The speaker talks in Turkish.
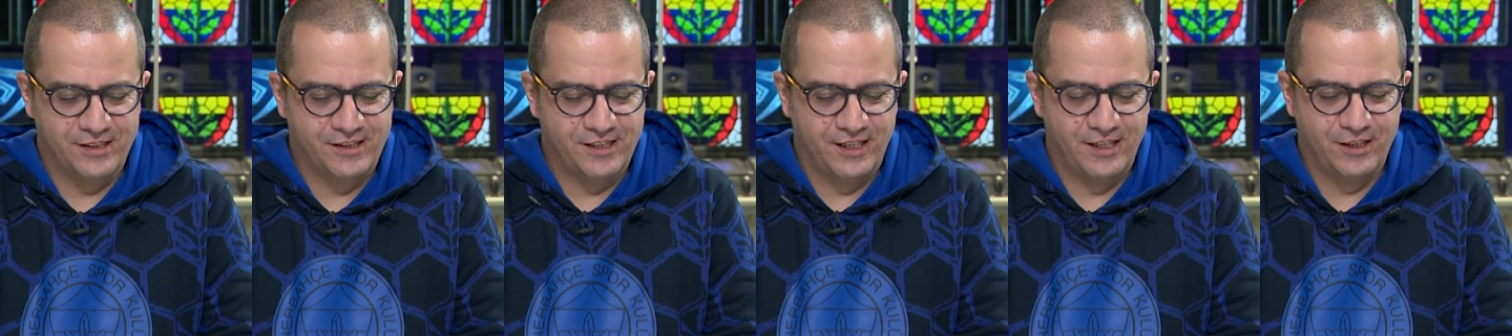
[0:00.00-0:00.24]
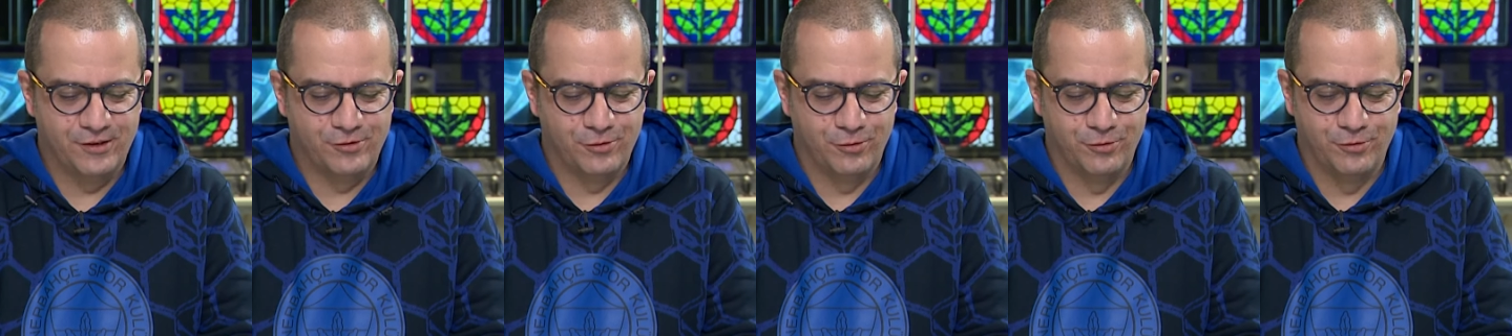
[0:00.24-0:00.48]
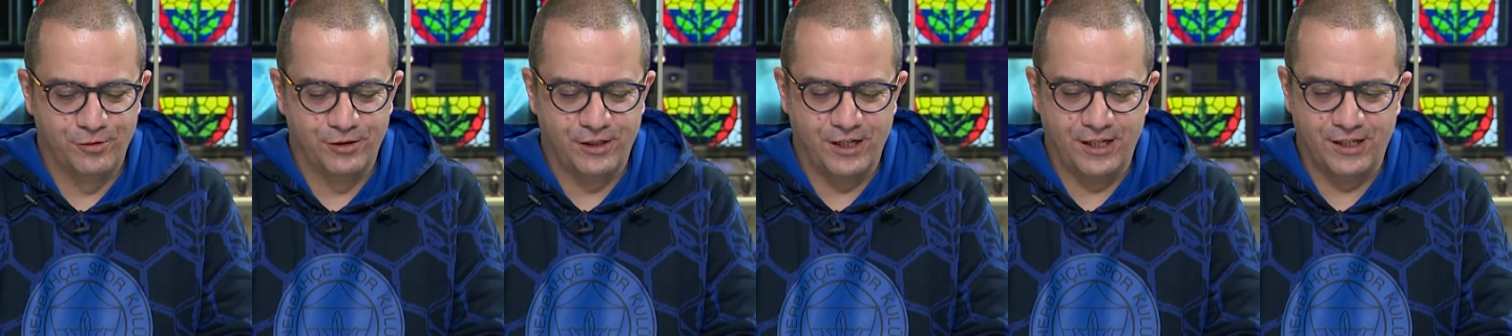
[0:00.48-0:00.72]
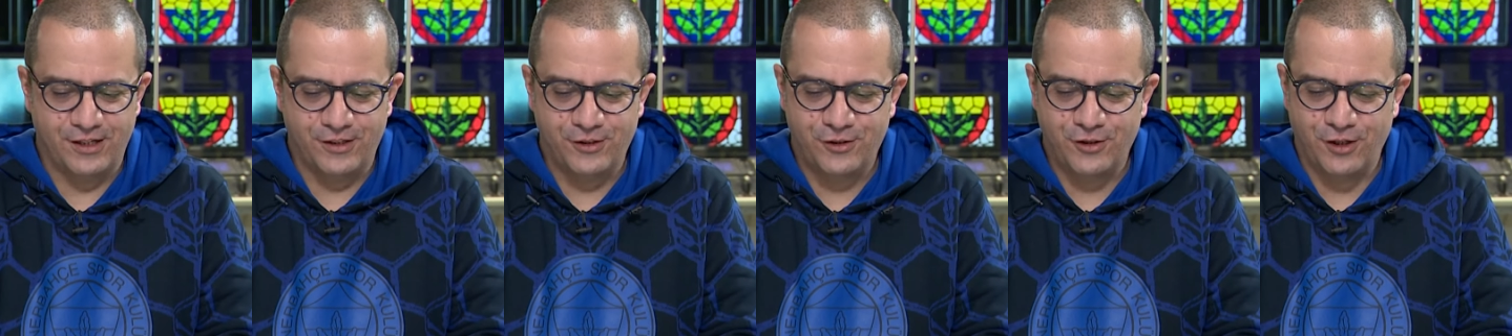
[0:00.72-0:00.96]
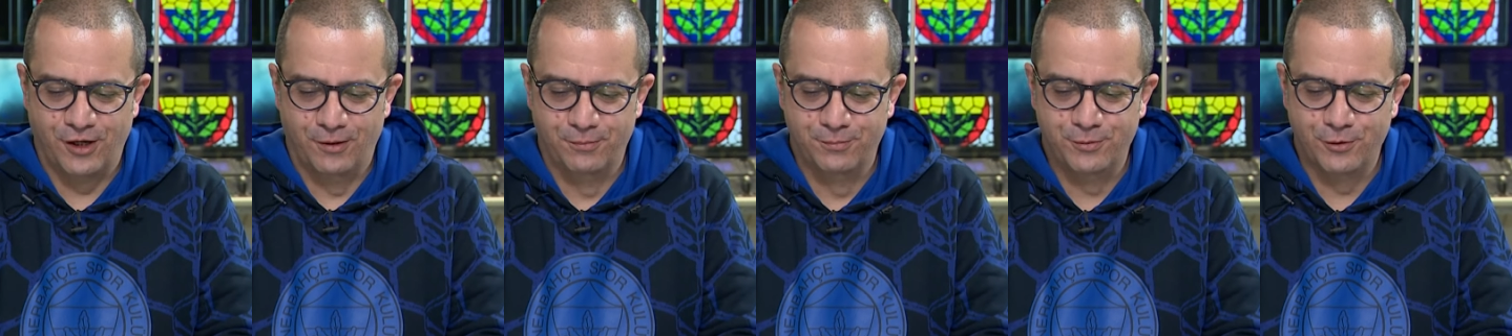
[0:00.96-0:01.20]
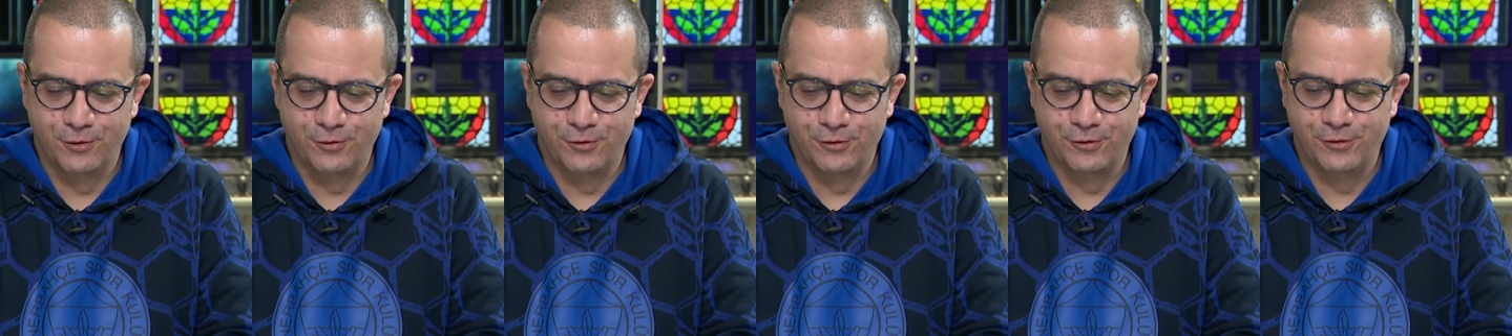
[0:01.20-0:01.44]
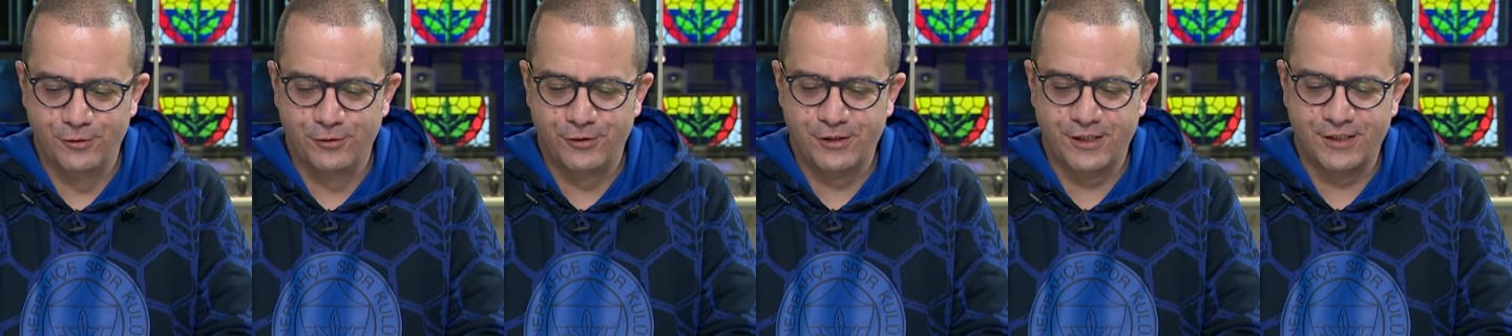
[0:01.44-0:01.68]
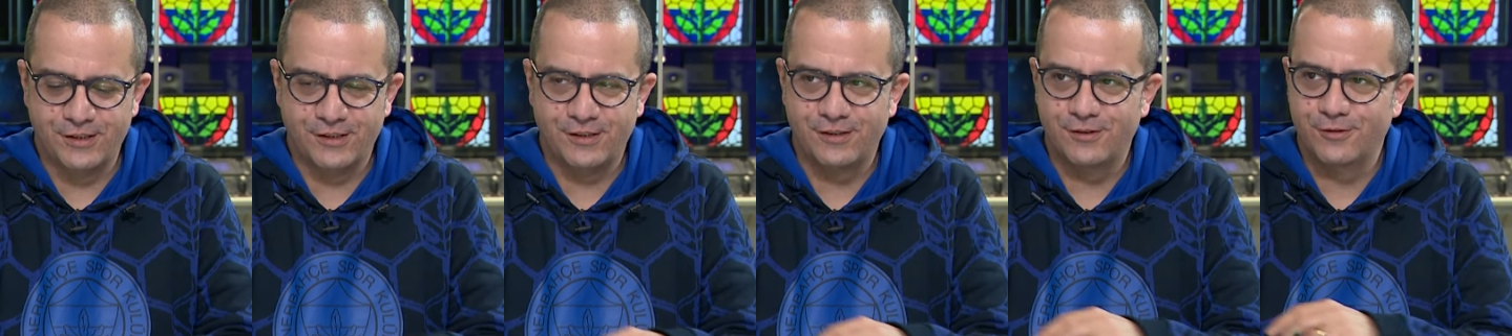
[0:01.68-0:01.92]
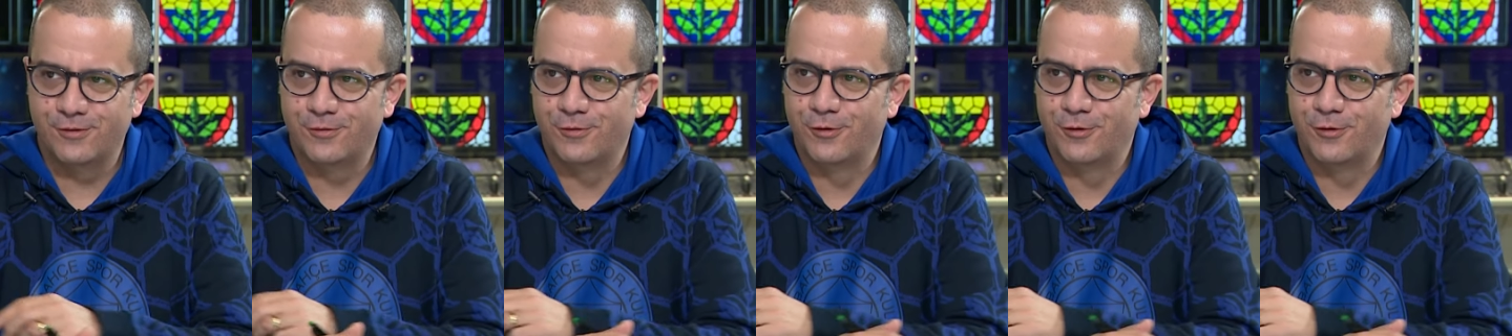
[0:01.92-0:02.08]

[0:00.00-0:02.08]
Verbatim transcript: sene sonunda şampiyon olacağız.